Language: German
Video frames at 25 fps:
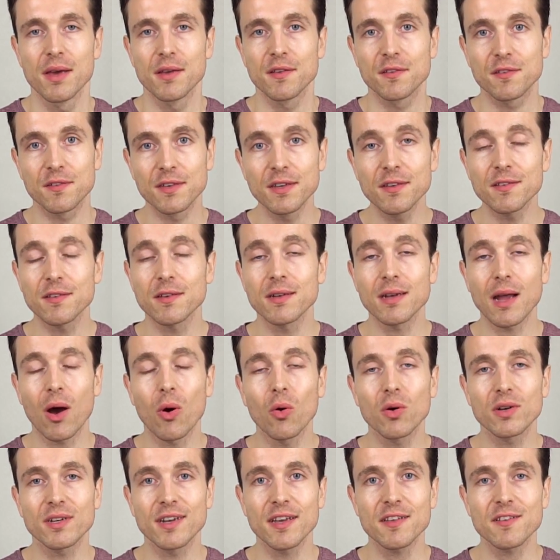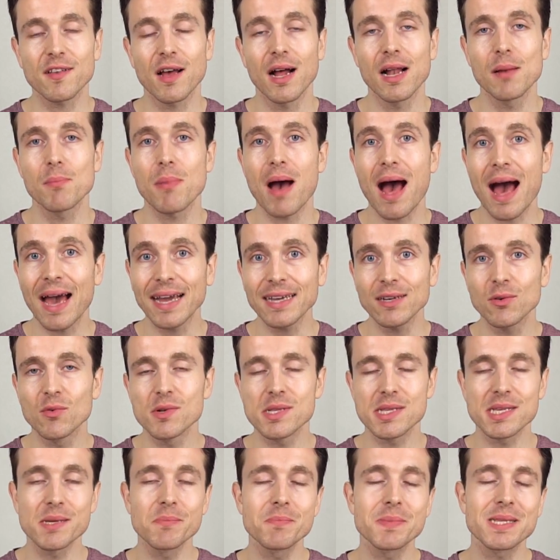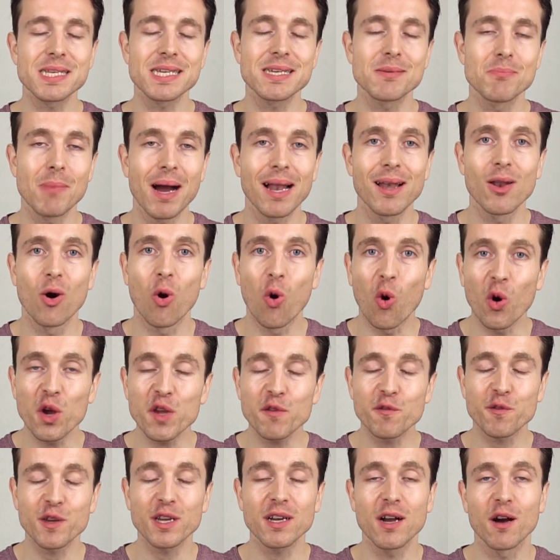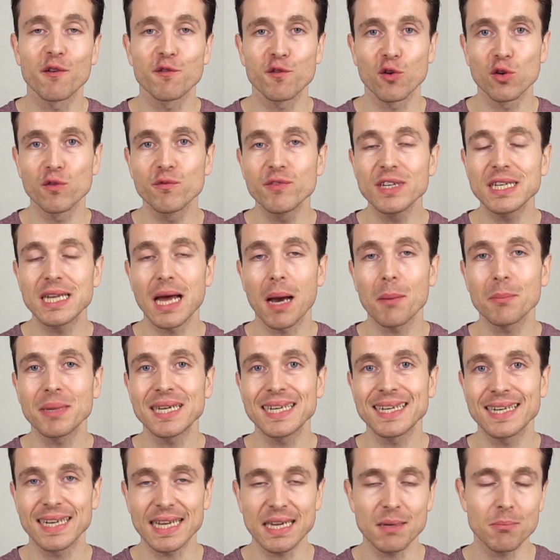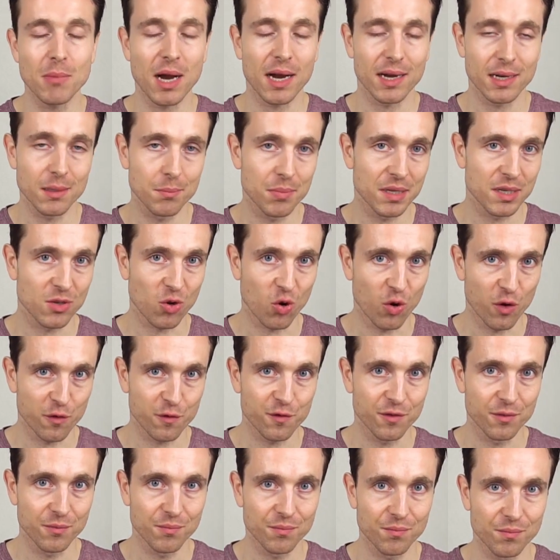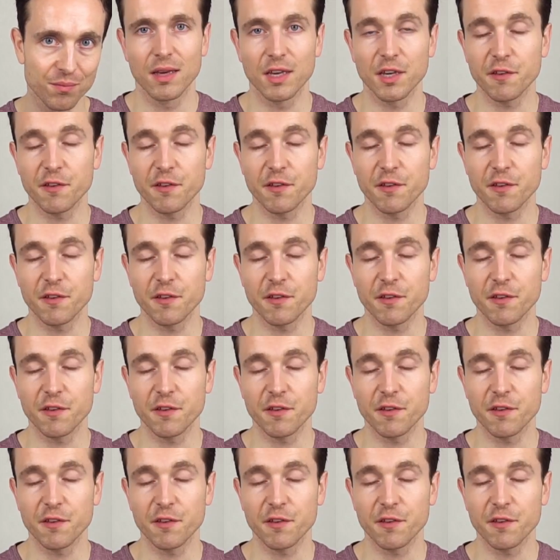Sie sind auch deshalb 71 mal häufiger von Vitamin D-Mangel betroffen.